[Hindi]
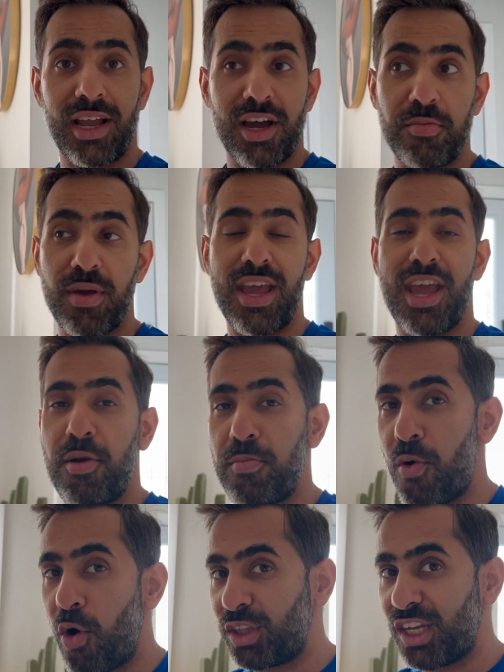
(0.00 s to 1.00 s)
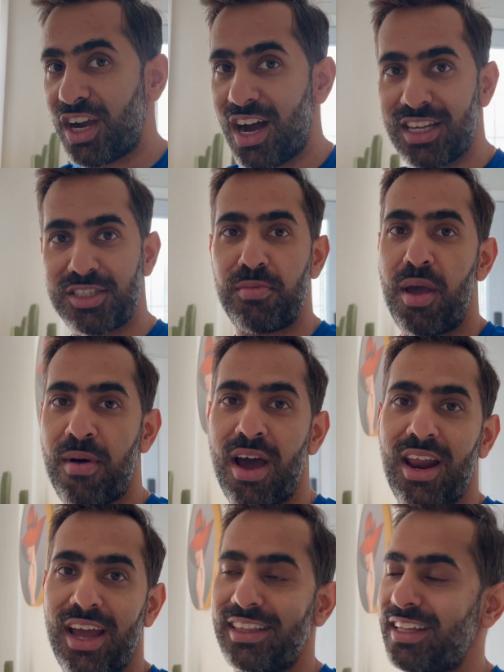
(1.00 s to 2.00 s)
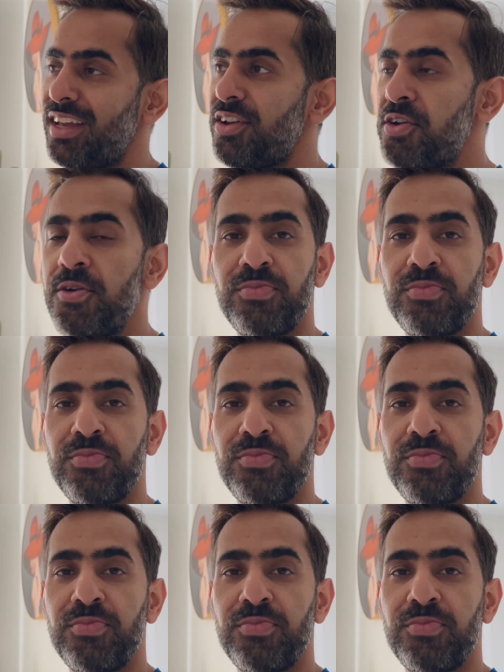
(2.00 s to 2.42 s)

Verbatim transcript: घर में एक बहुत ही खास मेहमान आए थे